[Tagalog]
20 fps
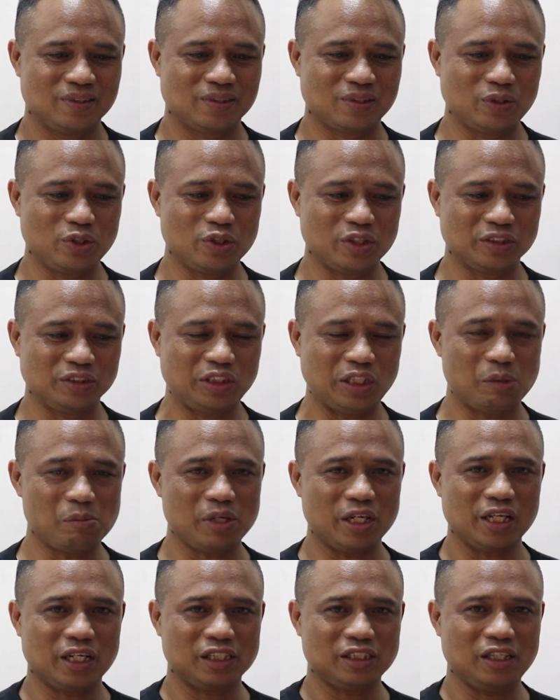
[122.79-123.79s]
So yung
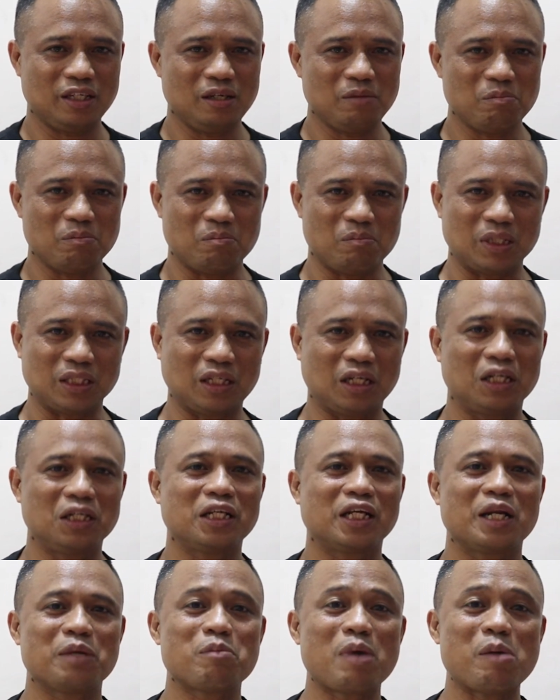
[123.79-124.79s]
Germany kasi matagal
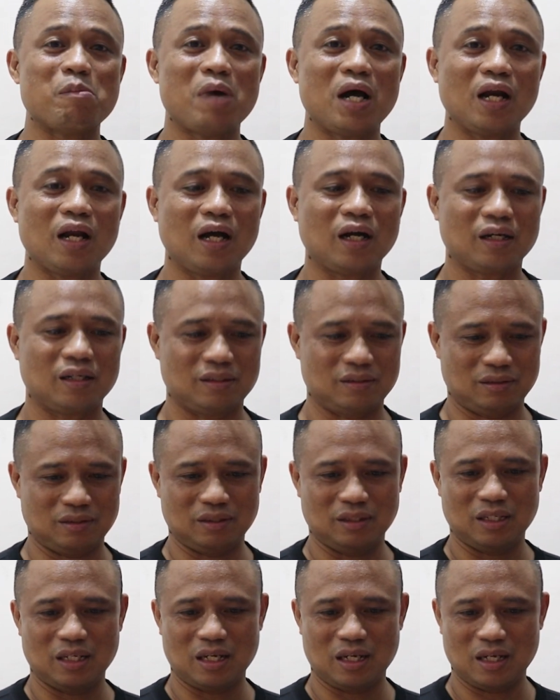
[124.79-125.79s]
na rin may balak
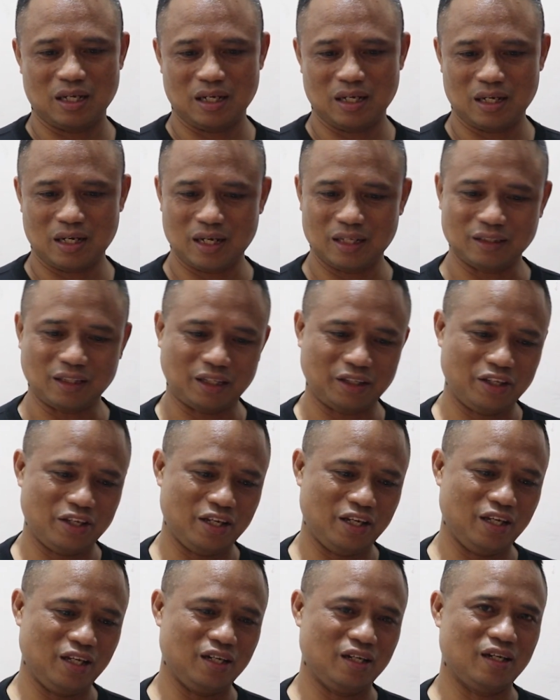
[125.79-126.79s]
na
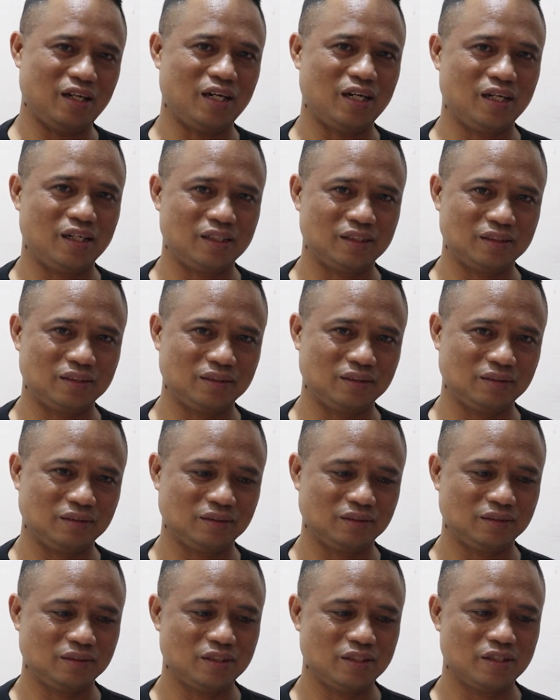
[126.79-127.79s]
atakihin ang
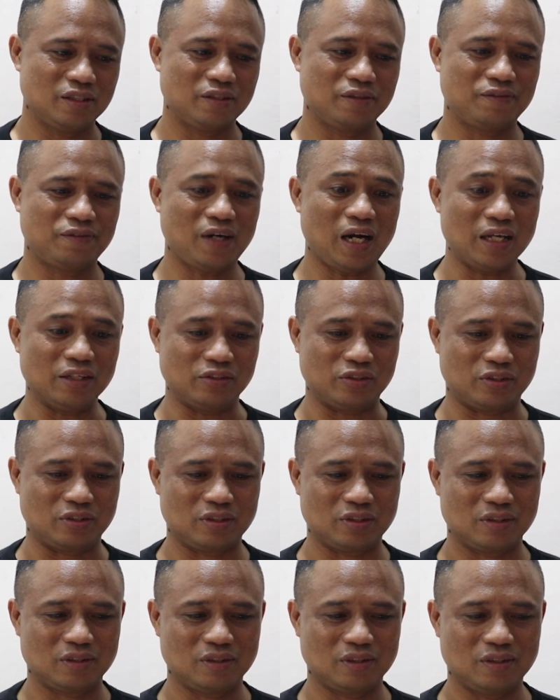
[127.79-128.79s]

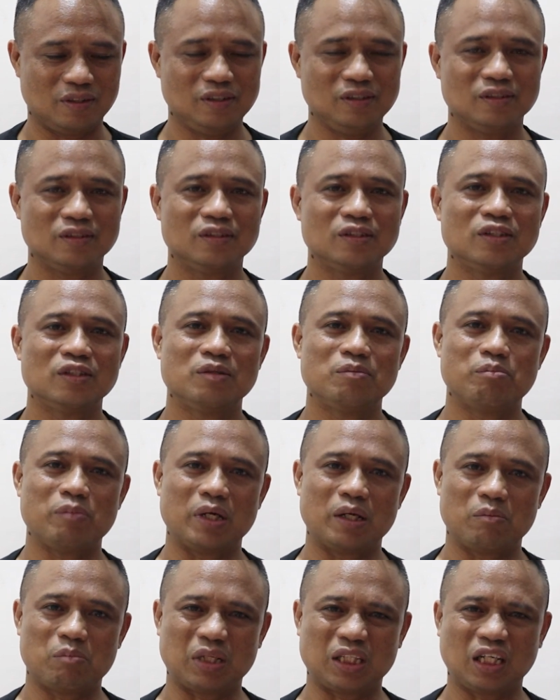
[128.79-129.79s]
France. No?
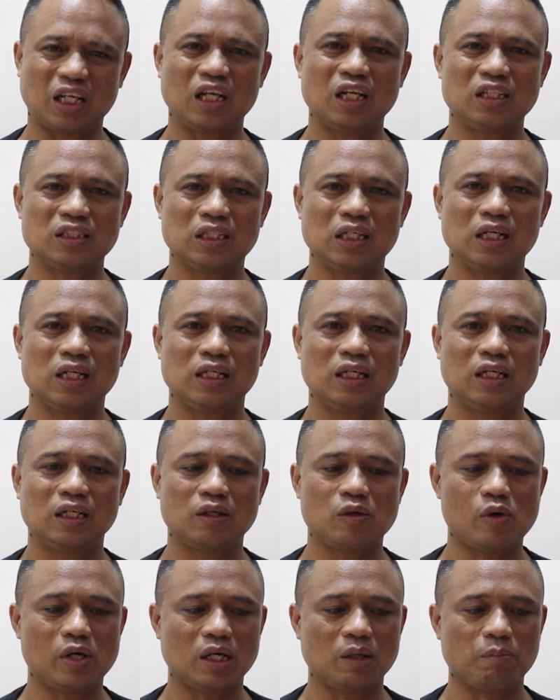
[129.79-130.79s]
Matagal na sila
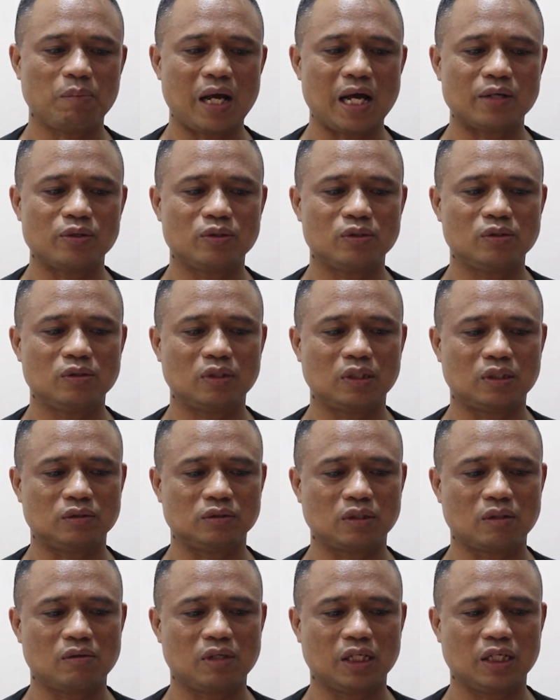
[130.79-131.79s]
naggawa ng plano na kung
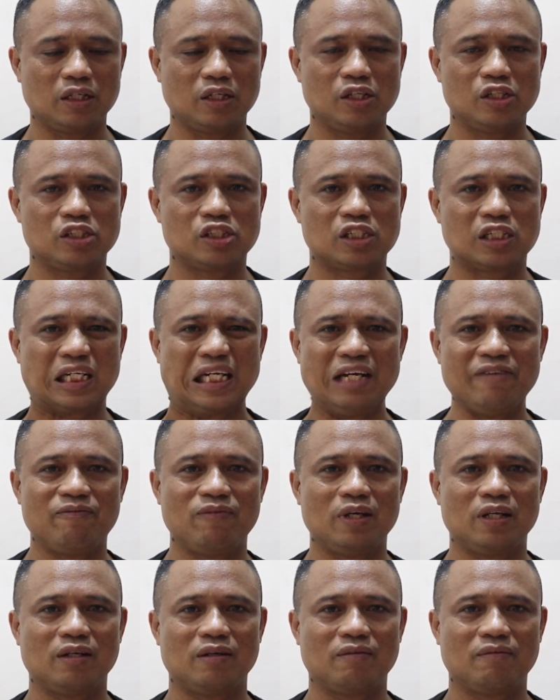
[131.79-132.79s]
tawagin ay
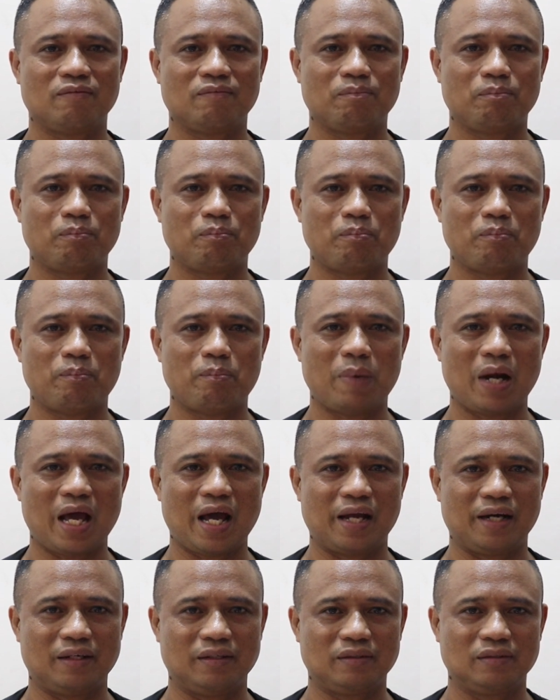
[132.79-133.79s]
sleeping
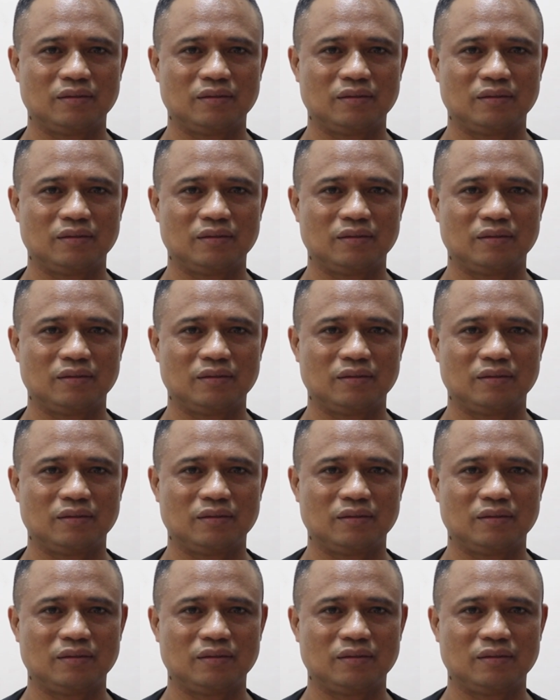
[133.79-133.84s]
plan.